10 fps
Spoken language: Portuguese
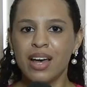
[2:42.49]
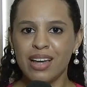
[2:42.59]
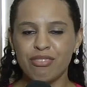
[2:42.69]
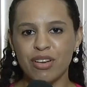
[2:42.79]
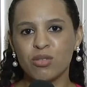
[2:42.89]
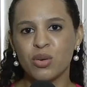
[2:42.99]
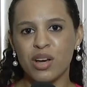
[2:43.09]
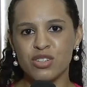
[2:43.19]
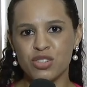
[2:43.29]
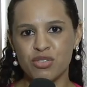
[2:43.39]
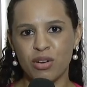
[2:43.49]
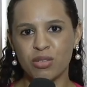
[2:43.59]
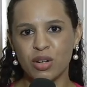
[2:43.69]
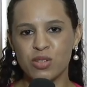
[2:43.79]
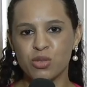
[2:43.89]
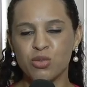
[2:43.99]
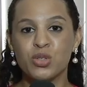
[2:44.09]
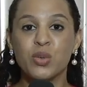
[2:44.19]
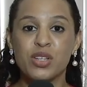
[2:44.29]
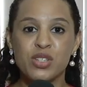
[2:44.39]
Erivelton, a gente volta ao
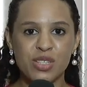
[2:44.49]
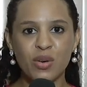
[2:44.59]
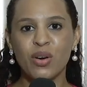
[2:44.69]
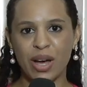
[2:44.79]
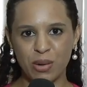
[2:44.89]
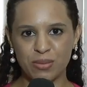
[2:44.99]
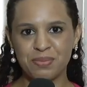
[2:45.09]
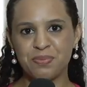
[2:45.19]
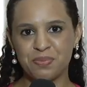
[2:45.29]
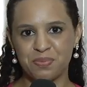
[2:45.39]
estúdio do Edição Local.